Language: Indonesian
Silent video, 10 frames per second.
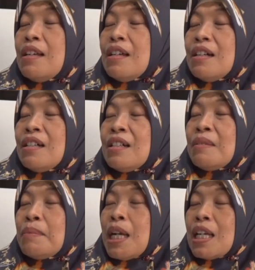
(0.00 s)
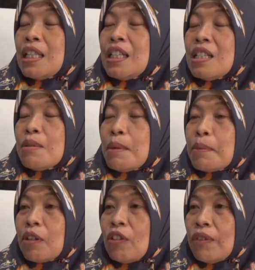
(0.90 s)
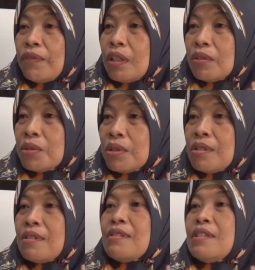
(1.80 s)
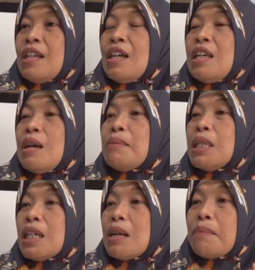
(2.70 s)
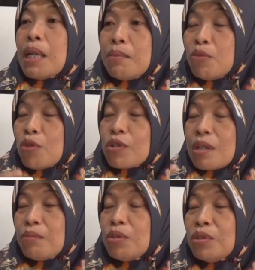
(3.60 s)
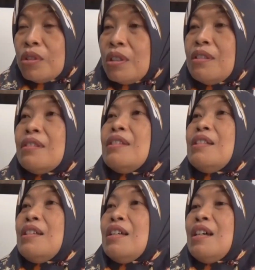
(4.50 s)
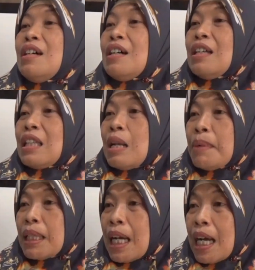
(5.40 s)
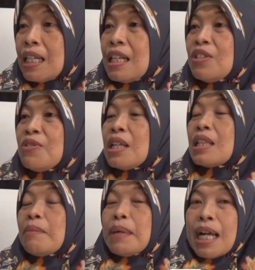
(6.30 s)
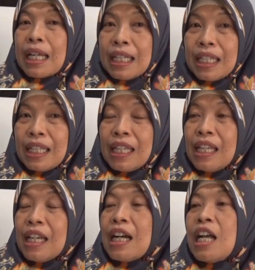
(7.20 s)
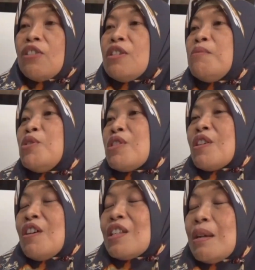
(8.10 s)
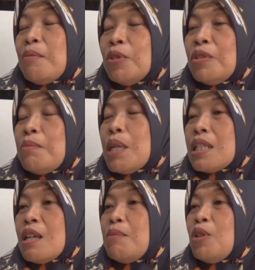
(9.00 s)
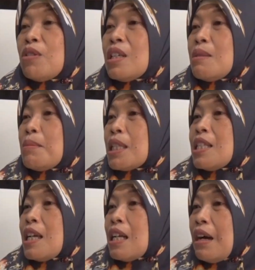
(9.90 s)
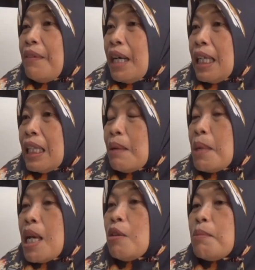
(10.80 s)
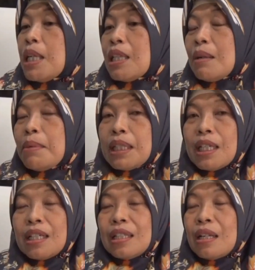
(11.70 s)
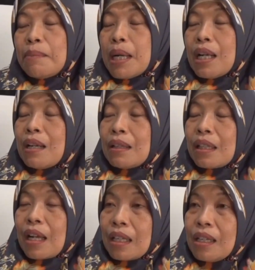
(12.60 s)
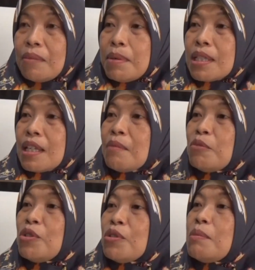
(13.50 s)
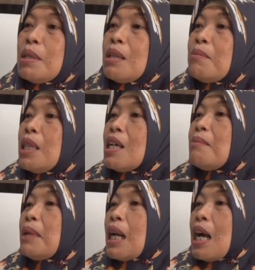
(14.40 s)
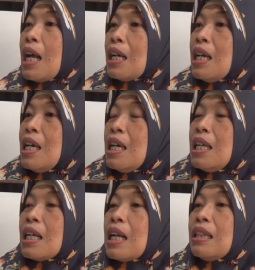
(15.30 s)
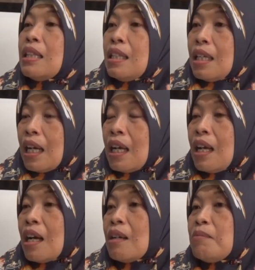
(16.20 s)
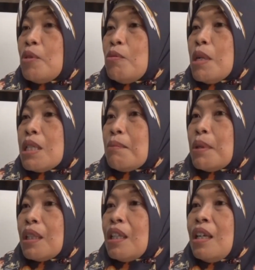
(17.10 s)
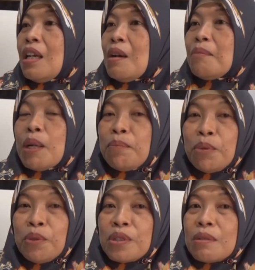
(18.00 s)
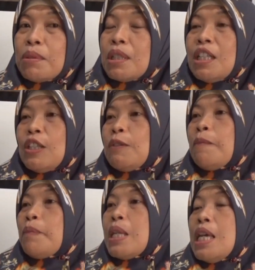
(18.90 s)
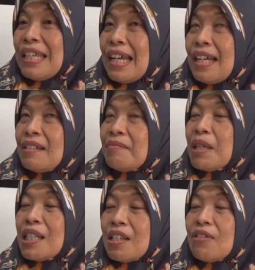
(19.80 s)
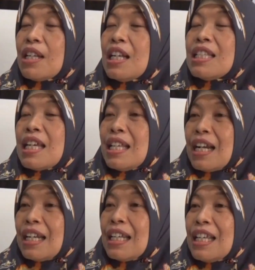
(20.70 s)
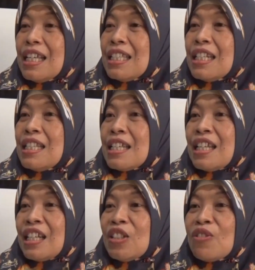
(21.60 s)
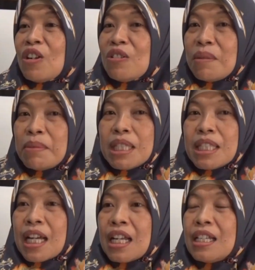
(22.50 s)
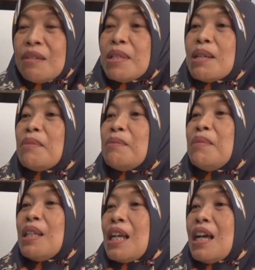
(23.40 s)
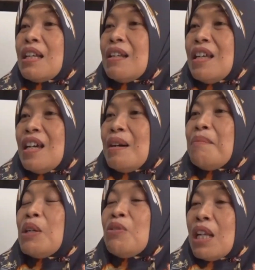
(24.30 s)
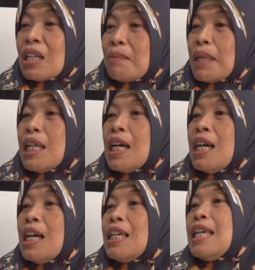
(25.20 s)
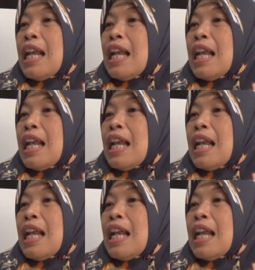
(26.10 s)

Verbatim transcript: e, penyakit ini disebabkan oleh virus ya yang menyerang pada mukosa mulut telapak tangan dan juga telapak kaki kalau di mukosa mulut biasanya bentuknya seperti sariawan tapi kalau pada telapak tangan dan telapak kaki biasanya muncul bintik-bintik kemerahan yang nantinya akan berubah seperti melepuh seperti itu yang beresiko adalah cairan. Jadi cairan itu kalau dia pecah dia bisa memberikan menular kepada yang